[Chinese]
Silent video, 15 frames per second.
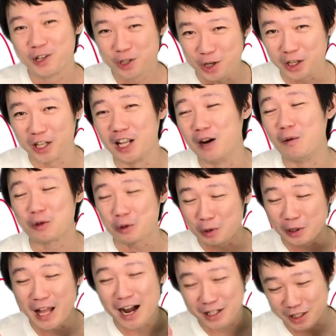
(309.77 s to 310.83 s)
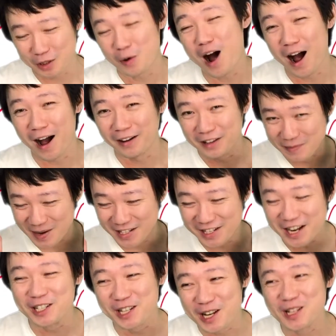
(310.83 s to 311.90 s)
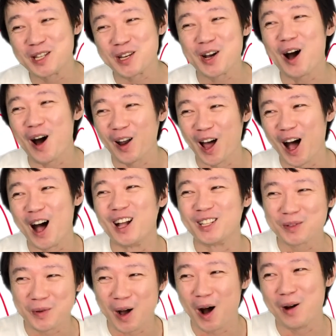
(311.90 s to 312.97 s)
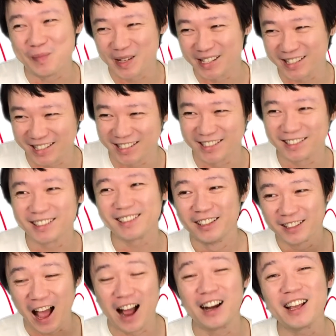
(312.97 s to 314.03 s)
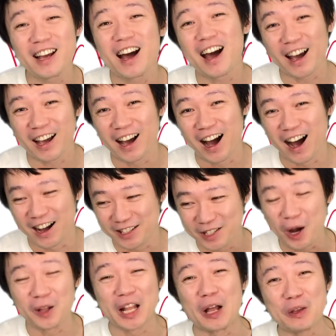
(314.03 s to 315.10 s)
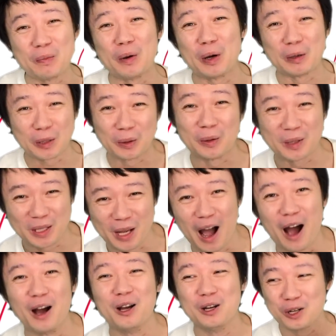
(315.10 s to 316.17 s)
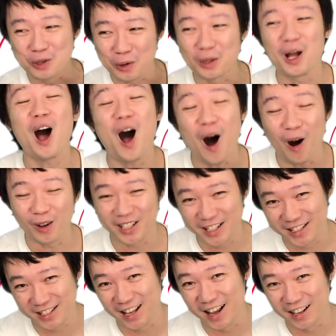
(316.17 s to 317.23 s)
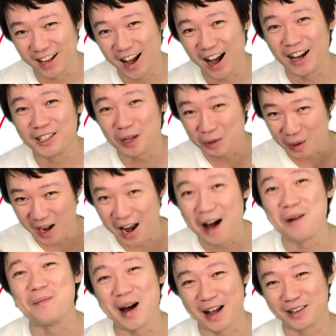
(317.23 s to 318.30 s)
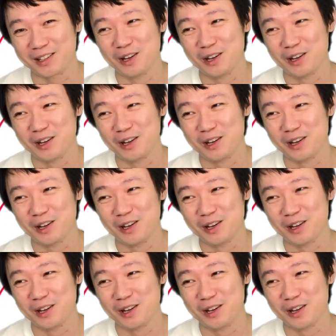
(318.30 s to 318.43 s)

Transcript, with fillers: 这里呢，我说句大实话，你们认真听好了，做好笔记。谈恋爱啊，交男女朋友这种东西啊，说的好听点啊，叫做浪漫；